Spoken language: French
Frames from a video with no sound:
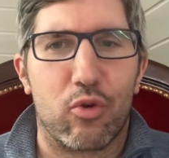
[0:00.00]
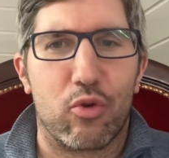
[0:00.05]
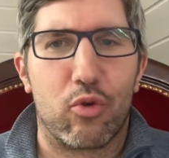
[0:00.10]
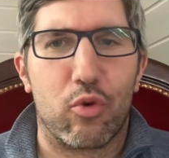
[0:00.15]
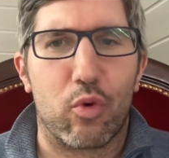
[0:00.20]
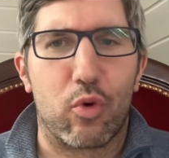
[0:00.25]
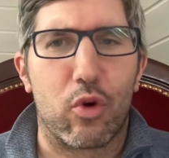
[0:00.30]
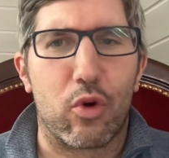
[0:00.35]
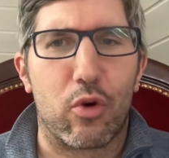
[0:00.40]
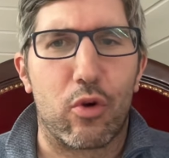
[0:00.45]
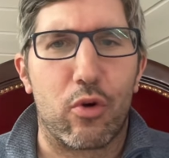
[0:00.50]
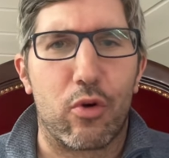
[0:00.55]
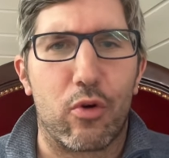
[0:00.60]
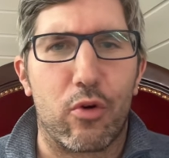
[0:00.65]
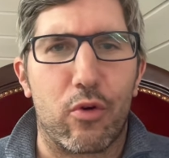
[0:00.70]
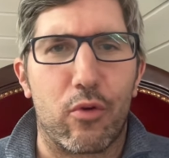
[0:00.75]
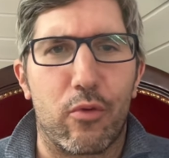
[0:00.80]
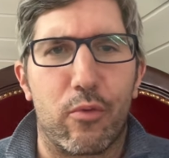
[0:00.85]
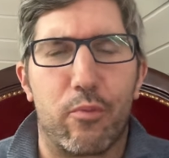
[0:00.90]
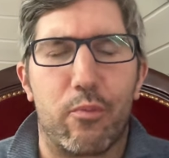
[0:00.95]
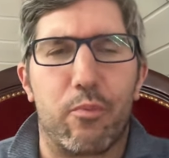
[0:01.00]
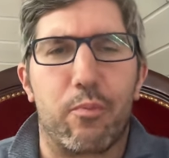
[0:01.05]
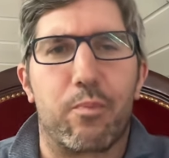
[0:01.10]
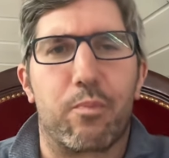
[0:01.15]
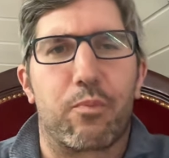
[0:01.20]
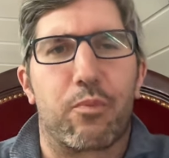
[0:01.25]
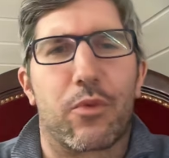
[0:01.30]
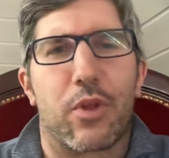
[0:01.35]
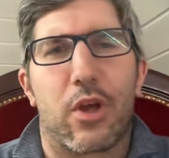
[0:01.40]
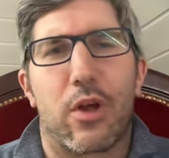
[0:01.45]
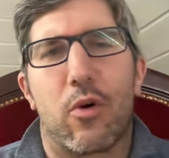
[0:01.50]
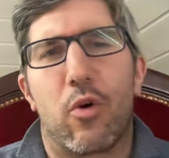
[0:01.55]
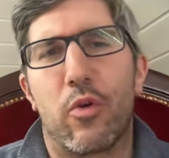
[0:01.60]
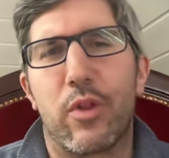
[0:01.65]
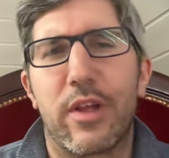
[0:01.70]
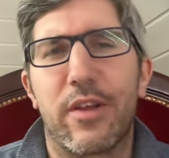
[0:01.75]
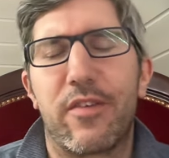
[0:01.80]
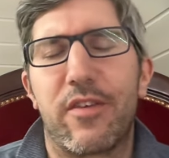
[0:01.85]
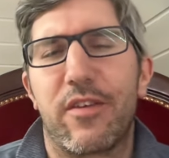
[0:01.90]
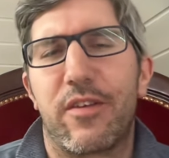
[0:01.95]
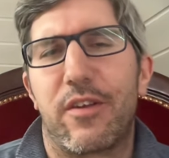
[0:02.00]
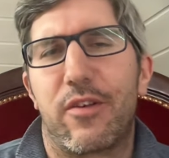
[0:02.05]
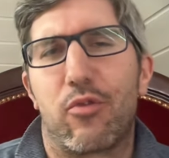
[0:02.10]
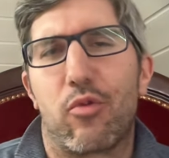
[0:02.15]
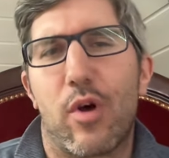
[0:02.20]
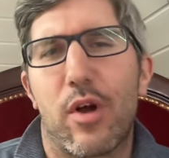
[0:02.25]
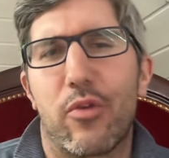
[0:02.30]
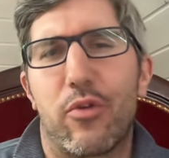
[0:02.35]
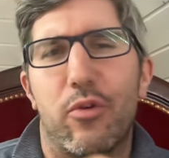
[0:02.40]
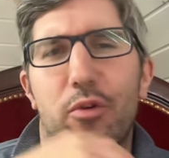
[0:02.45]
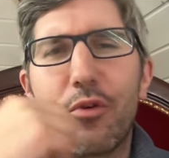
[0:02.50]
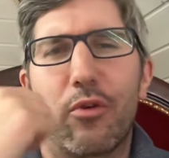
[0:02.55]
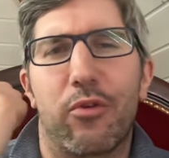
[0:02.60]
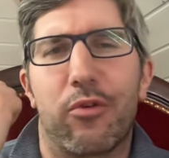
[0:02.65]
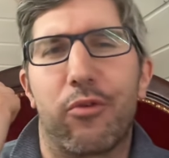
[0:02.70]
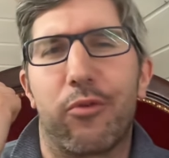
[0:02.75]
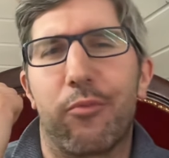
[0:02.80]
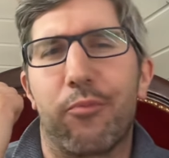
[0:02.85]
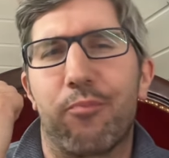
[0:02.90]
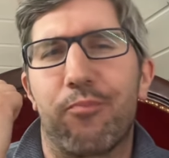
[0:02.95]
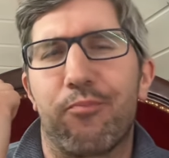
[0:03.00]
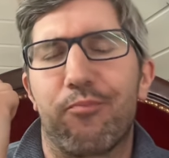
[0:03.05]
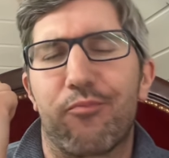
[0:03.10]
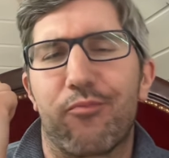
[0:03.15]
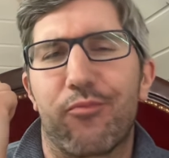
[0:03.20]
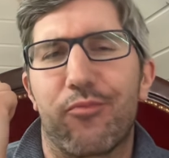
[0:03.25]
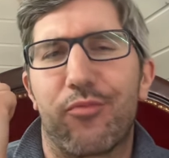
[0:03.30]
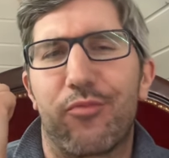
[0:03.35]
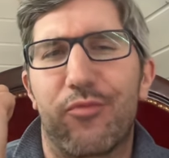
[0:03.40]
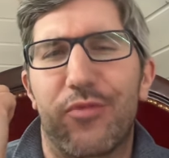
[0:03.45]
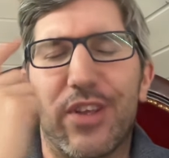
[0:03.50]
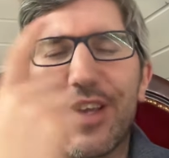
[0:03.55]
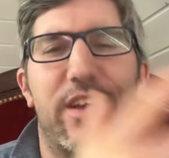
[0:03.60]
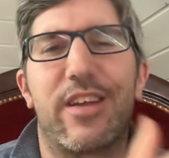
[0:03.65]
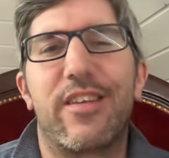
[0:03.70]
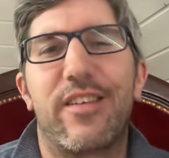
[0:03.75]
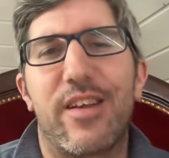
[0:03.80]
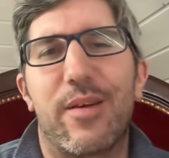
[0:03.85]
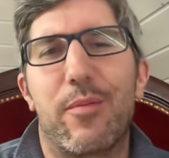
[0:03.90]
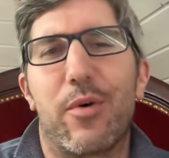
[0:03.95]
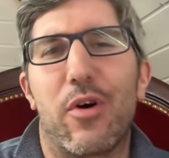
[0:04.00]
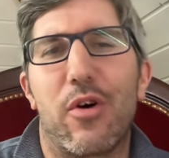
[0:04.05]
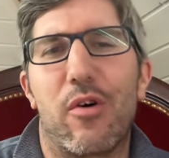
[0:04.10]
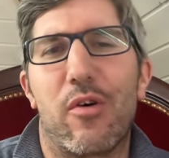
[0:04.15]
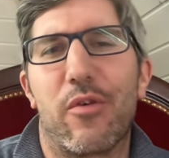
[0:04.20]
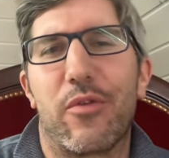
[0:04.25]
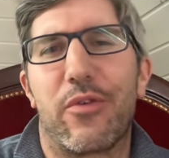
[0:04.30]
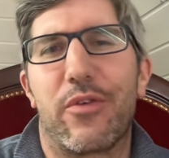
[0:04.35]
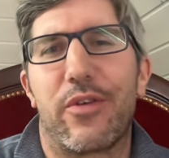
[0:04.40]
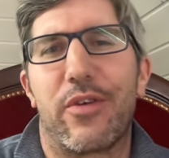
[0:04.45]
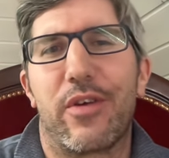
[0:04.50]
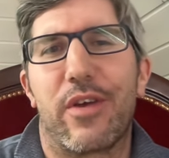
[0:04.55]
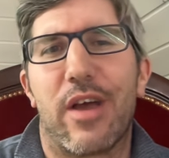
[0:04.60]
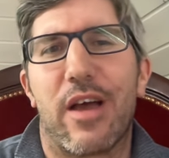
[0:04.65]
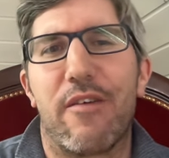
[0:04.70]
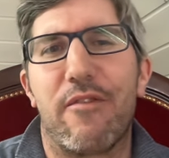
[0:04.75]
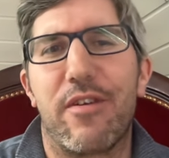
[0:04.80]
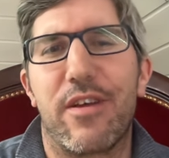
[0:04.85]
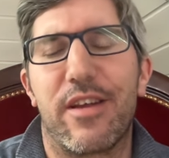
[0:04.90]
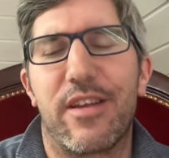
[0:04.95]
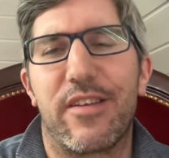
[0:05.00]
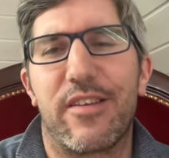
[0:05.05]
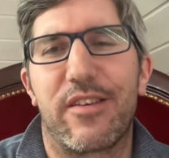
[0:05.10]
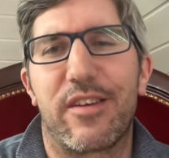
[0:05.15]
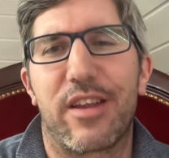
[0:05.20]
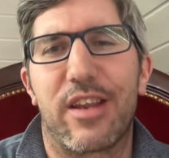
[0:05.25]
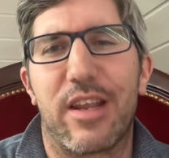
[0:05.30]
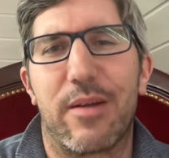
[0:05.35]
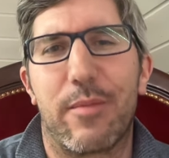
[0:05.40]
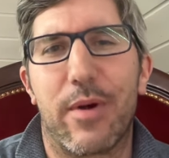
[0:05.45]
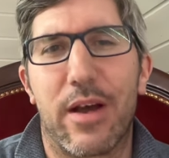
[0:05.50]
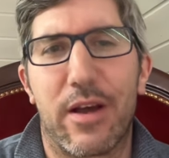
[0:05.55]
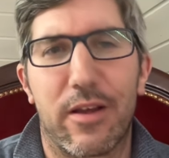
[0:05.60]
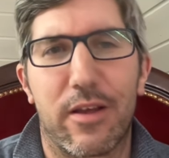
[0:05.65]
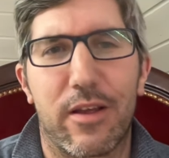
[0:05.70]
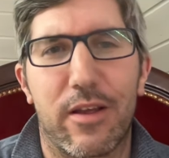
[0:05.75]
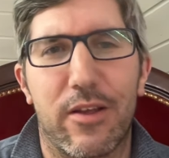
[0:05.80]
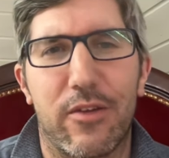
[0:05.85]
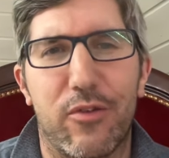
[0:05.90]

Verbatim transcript: Donc, euh, on a cette histoire de 13e rente AVS qui débarque.